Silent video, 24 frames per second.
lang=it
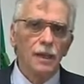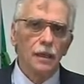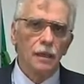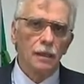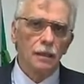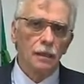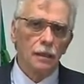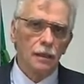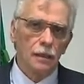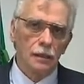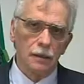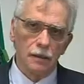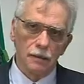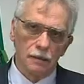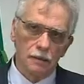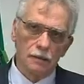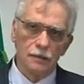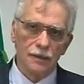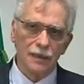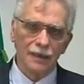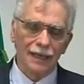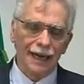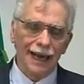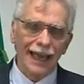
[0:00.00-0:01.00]
eh,
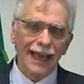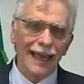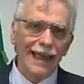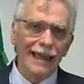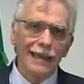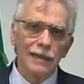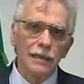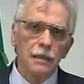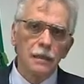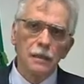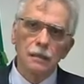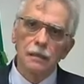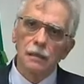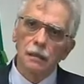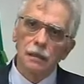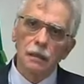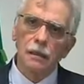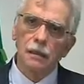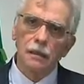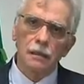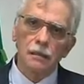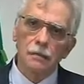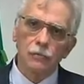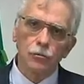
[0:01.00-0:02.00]
direi
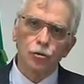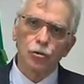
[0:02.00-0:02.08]
eh,